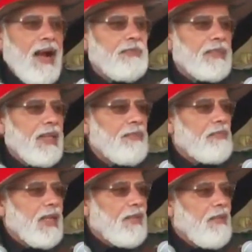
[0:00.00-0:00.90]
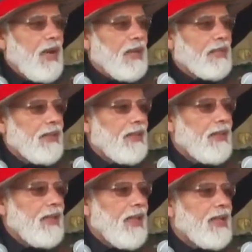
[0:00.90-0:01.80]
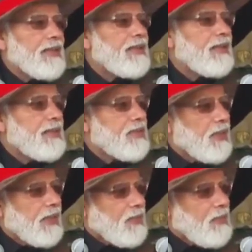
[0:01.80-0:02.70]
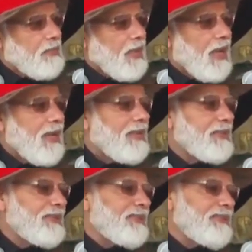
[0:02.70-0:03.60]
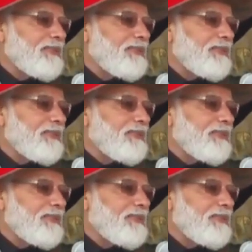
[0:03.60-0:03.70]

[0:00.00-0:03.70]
आपके परिवार के एक सदस्य के रूप में आया हूं